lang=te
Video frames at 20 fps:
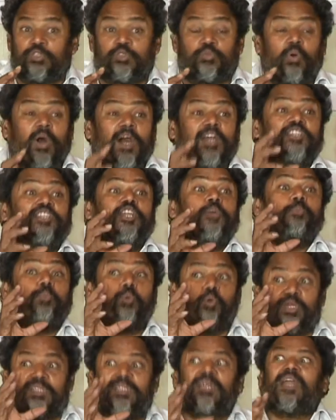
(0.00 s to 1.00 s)

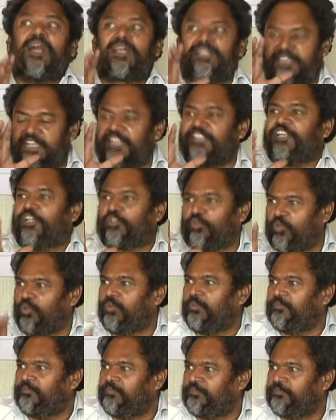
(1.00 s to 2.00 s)
స్వార్థపూరిత రాజకీయ
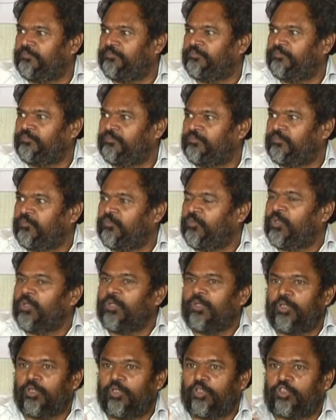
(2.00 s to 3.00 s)
శక్తులు
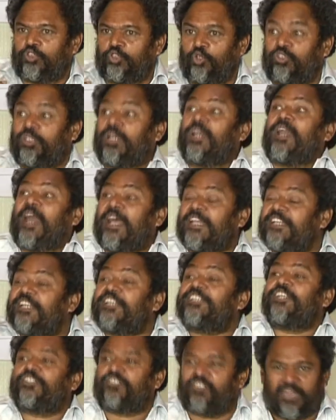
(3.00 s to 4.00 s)
క్షుద్ర
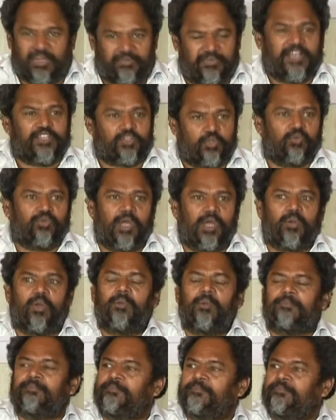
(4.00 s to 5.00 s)
రాజకీయ శక్తులు ఎవరైతే ఉన్నారో